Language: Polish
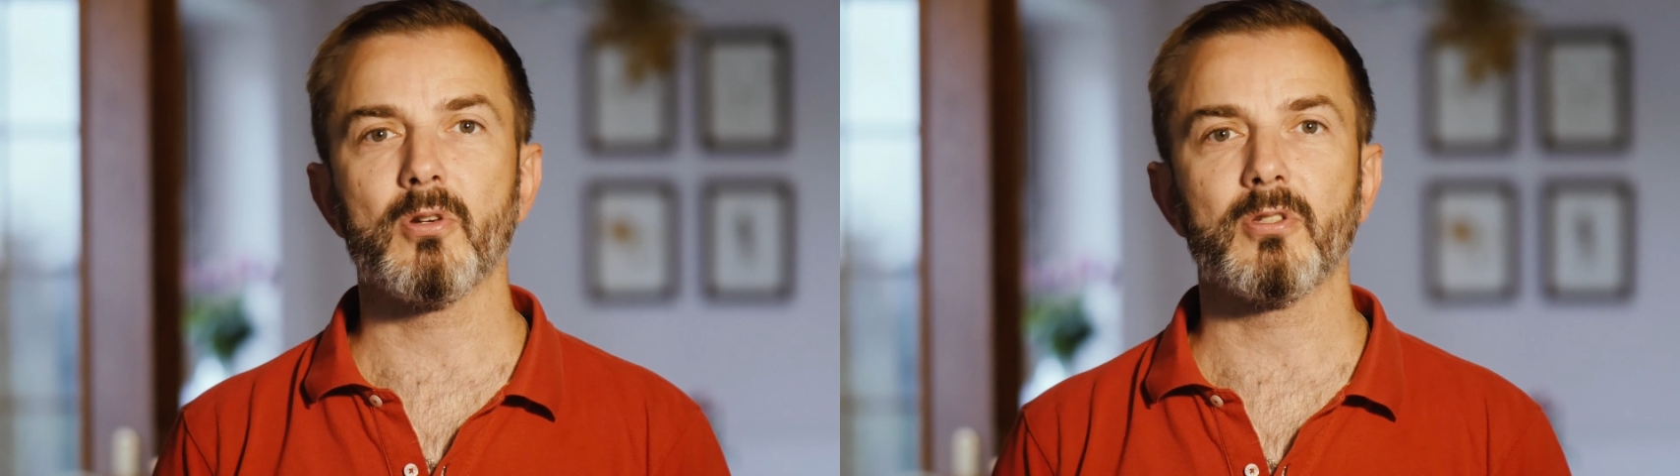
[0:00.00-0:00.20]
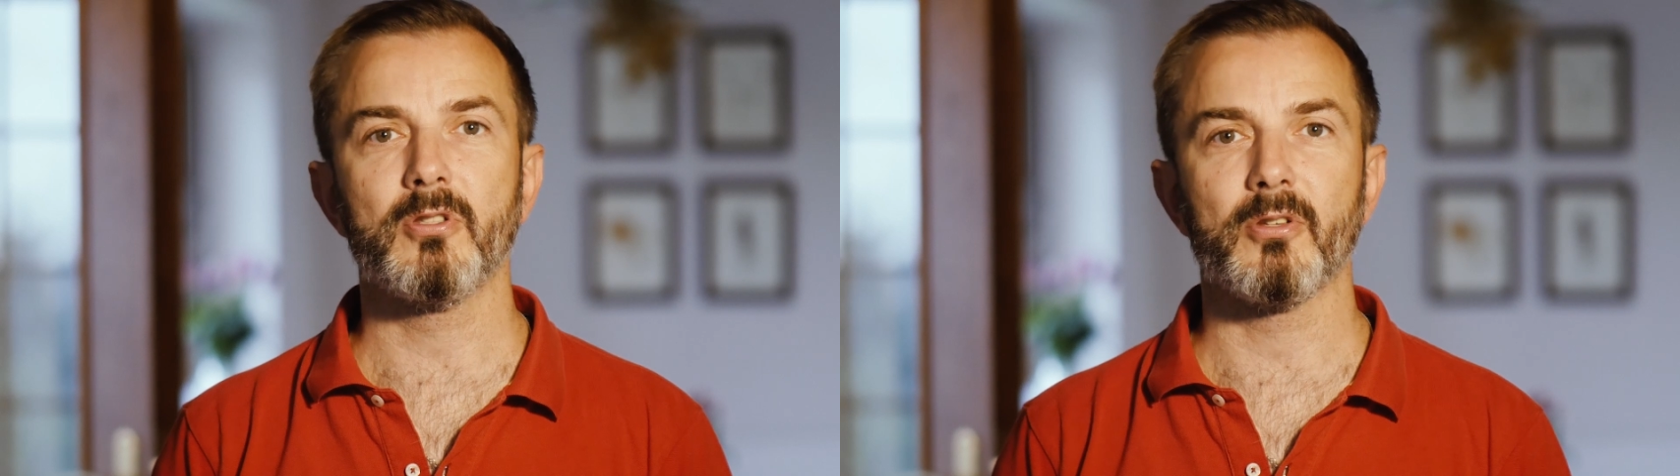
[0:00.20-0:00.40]

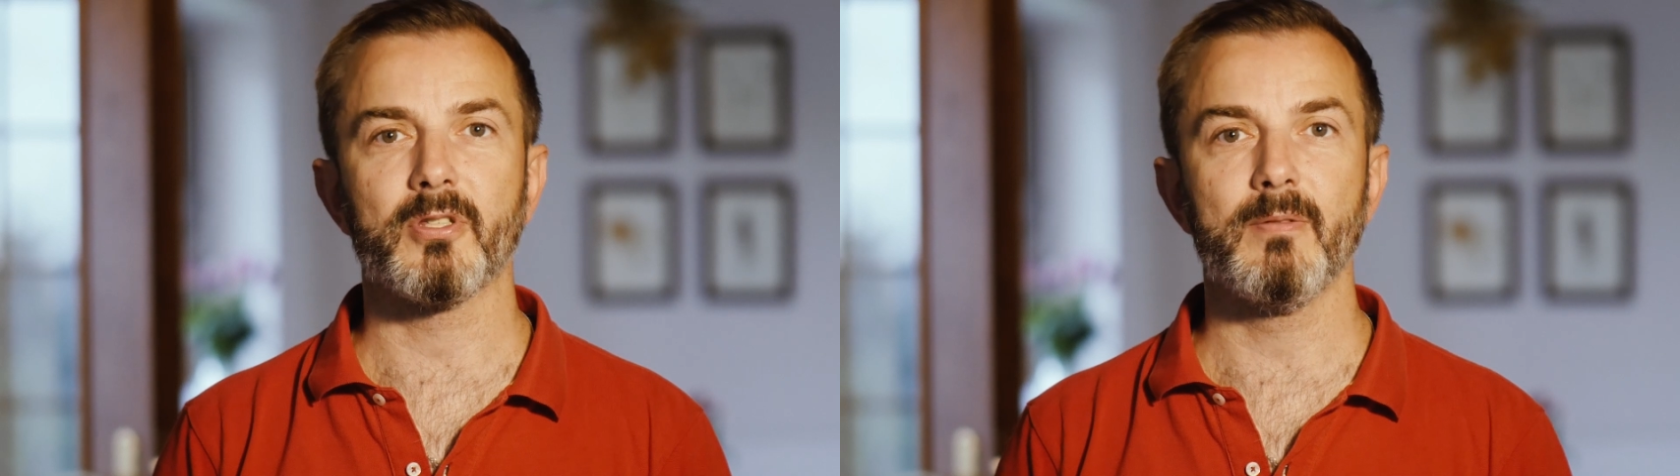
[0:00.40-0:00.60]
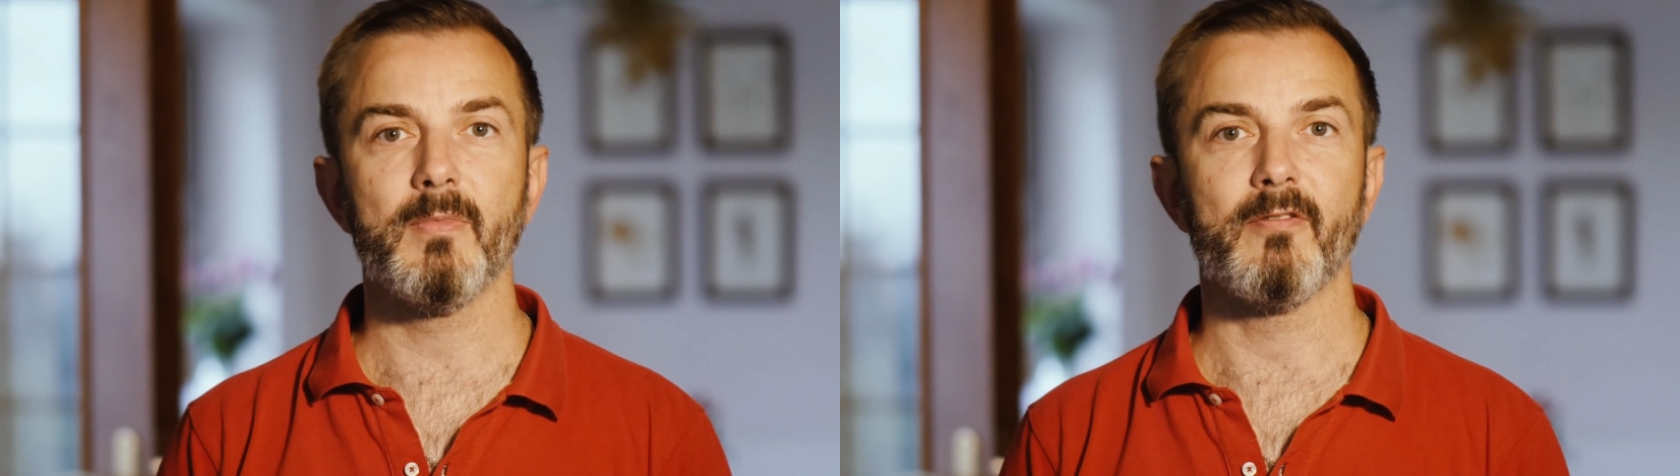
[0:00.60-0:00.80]

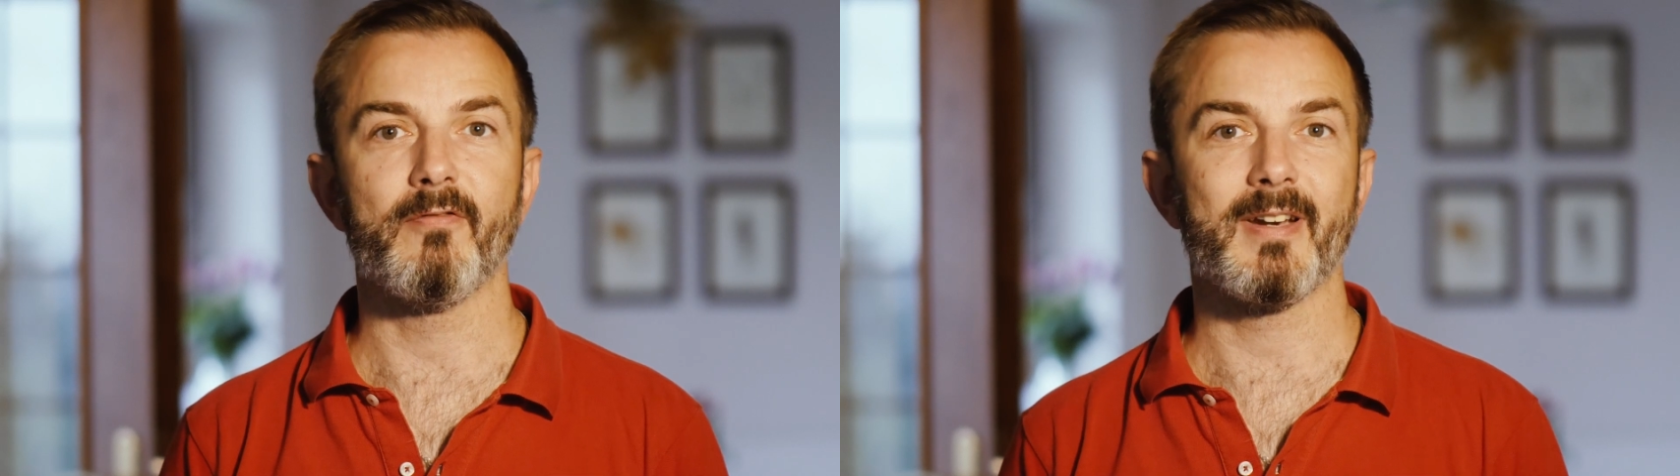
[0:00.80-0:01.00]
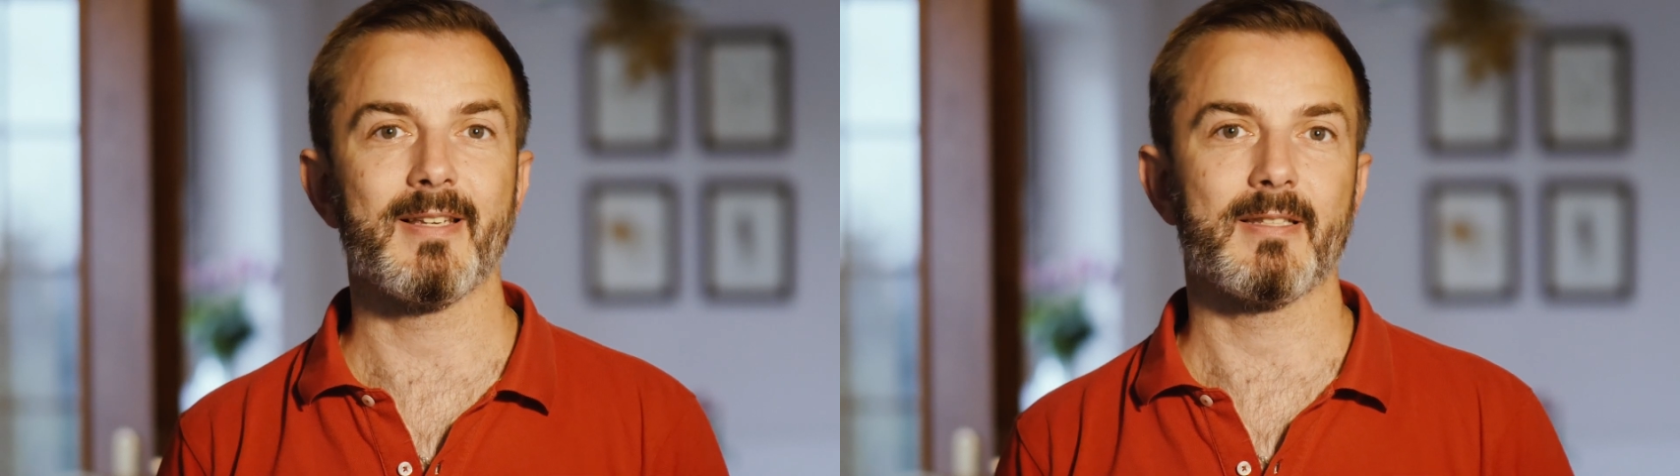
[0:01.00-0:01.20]
rosnącym
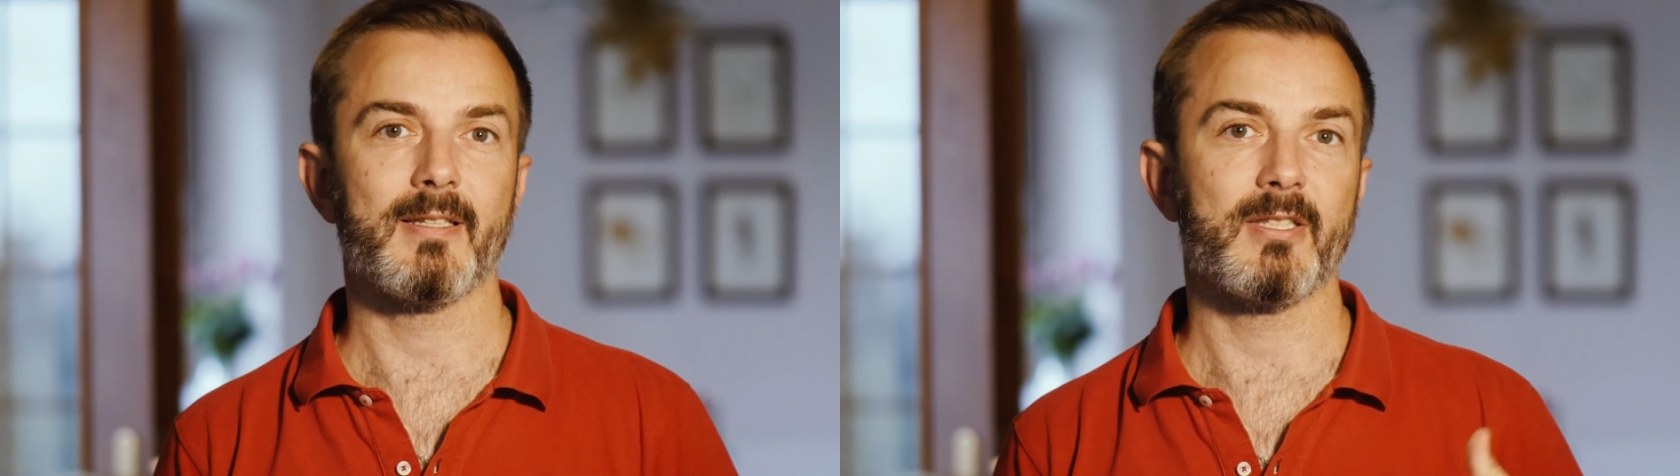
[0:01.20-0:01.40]
wraz